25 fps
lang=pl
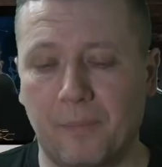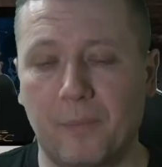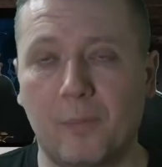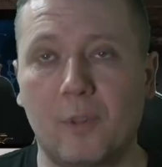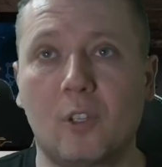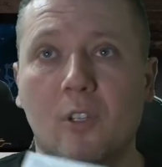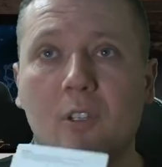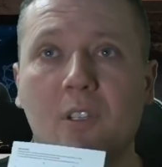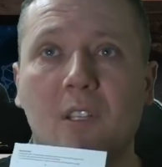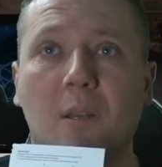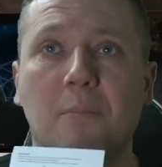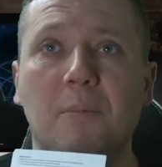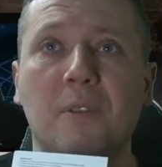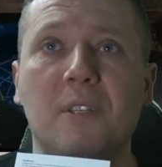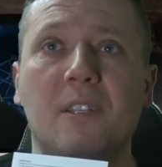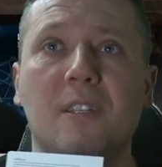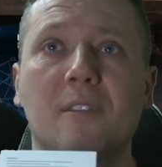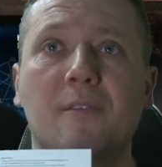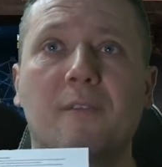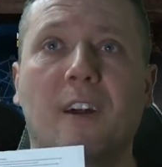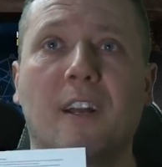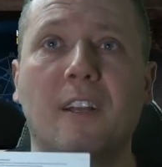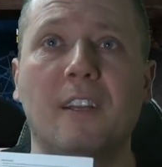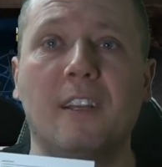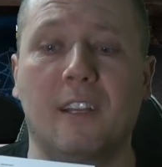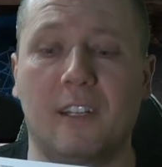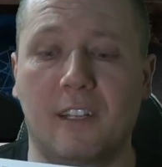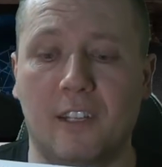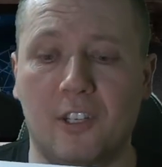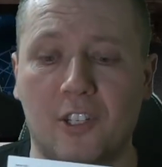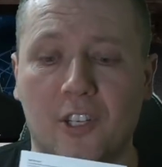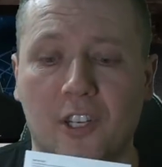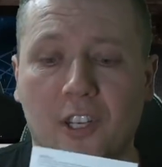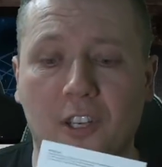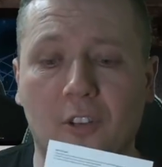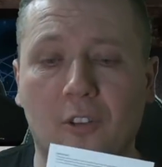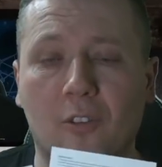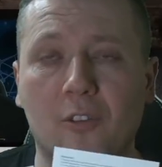do zapisywania
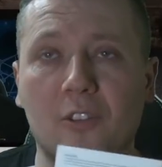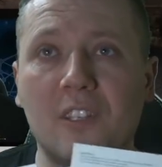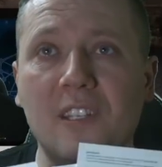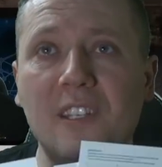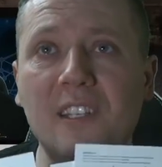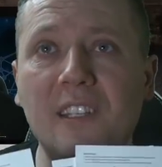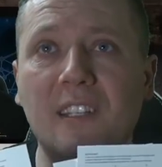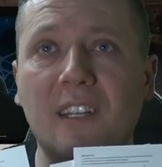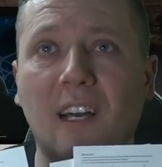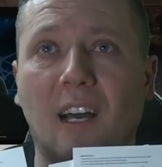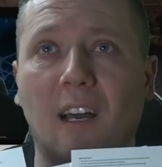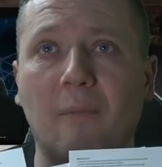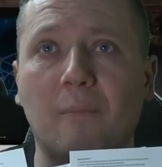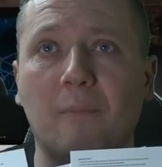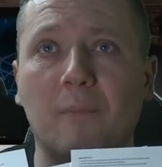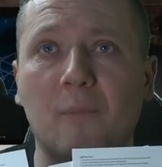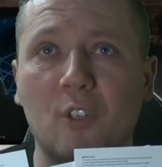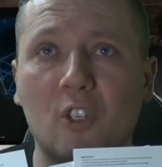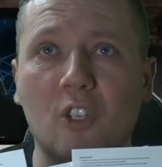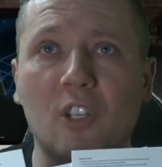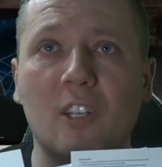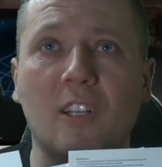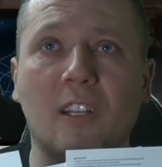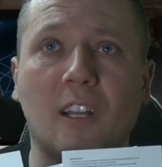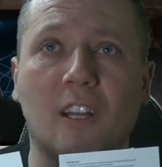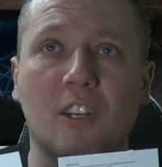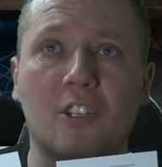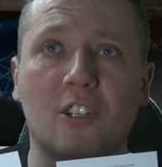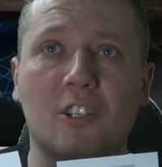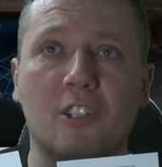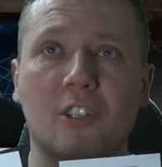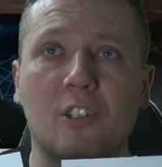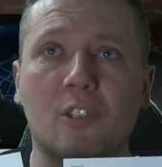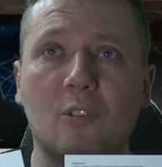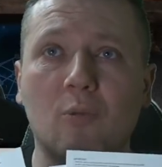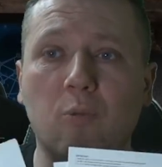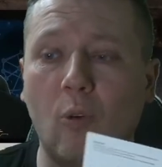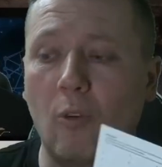naszego SIDA, czyli
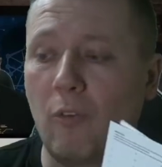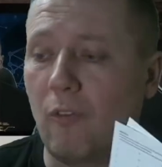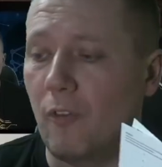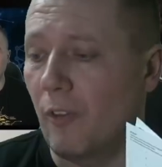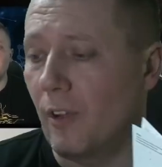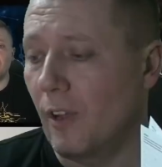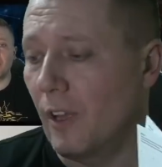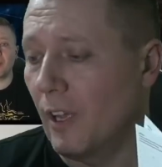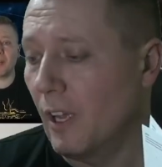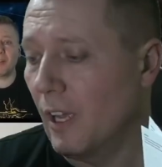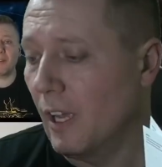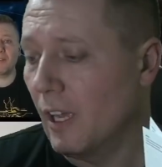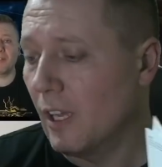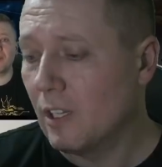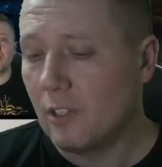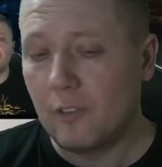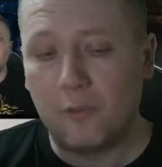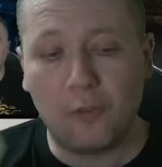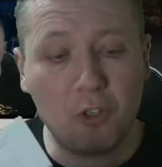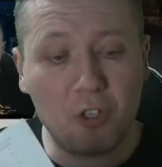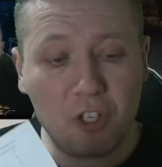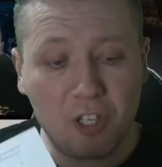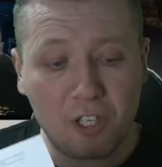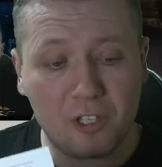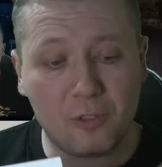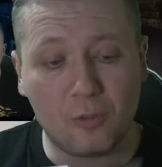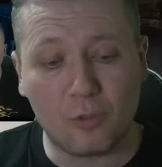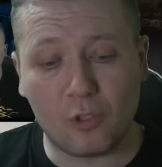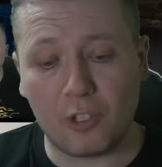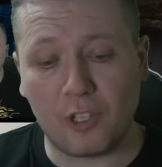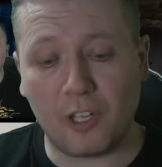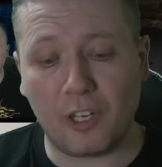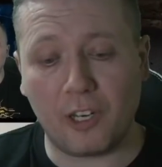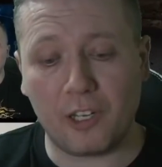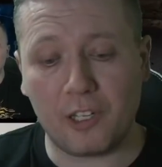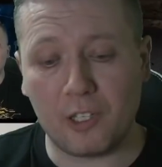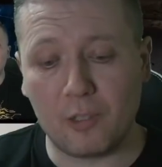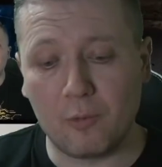naszych słów.
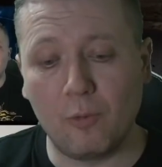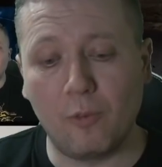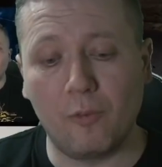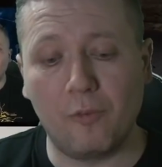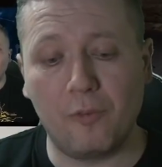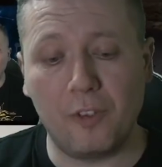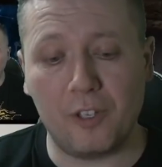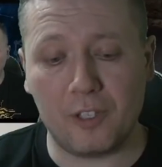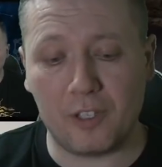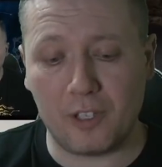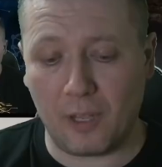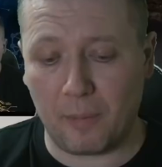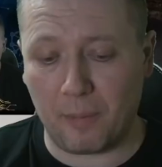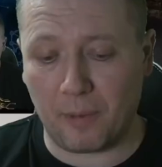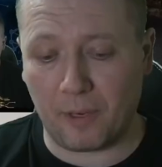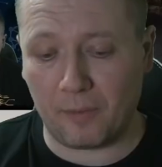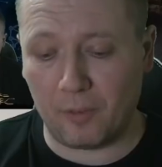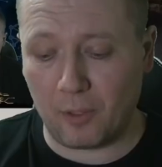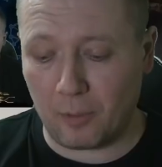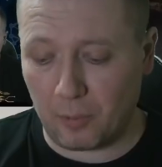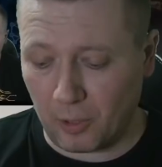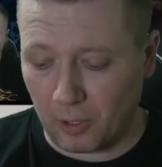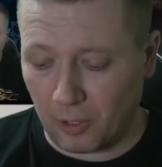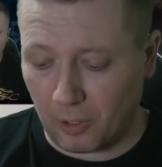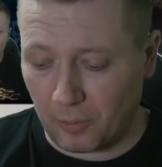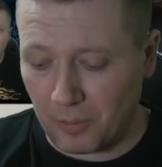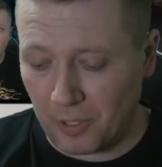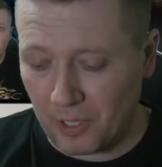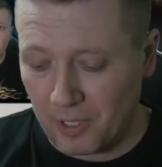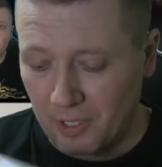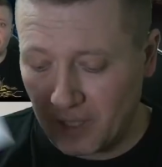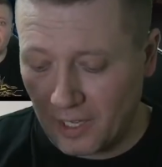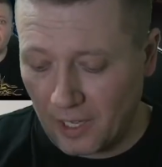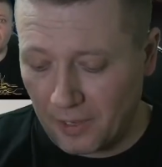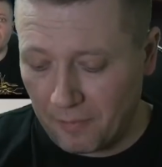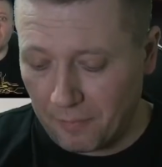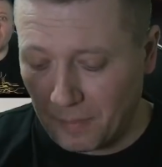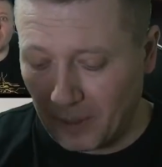24 słów, więc najprawdopodobniej
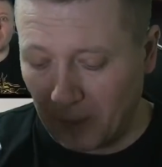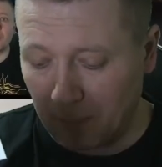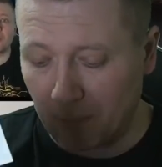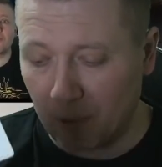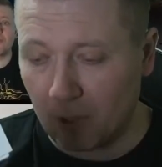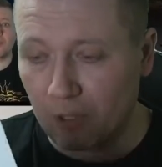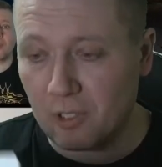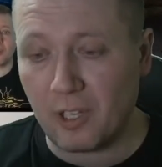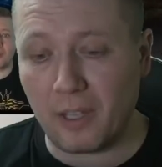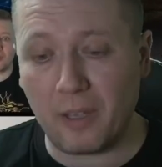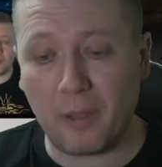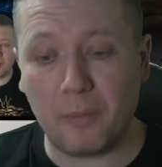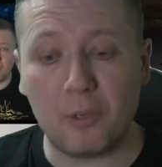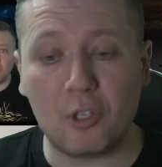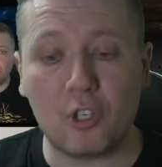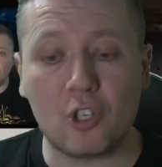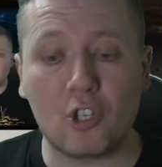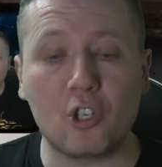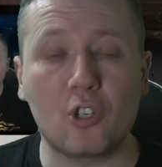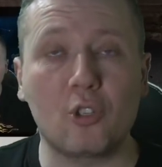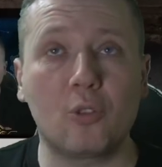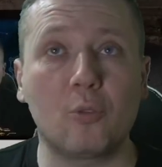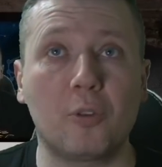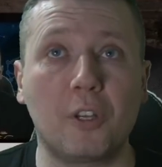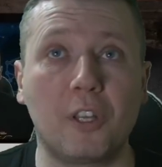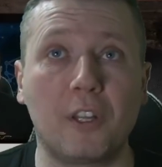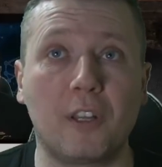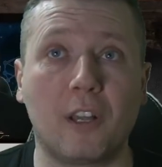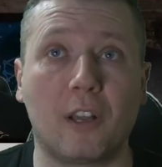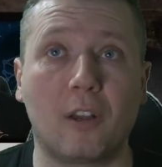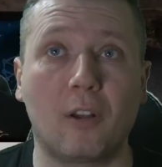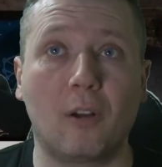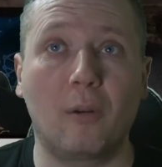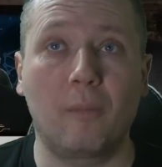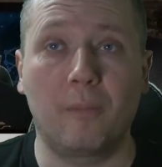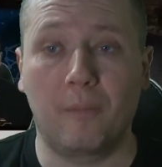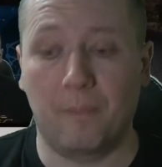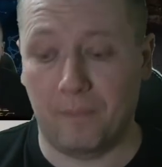SafePal. Dostajemy trzy sztuki
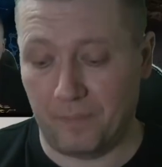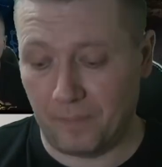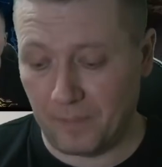tego.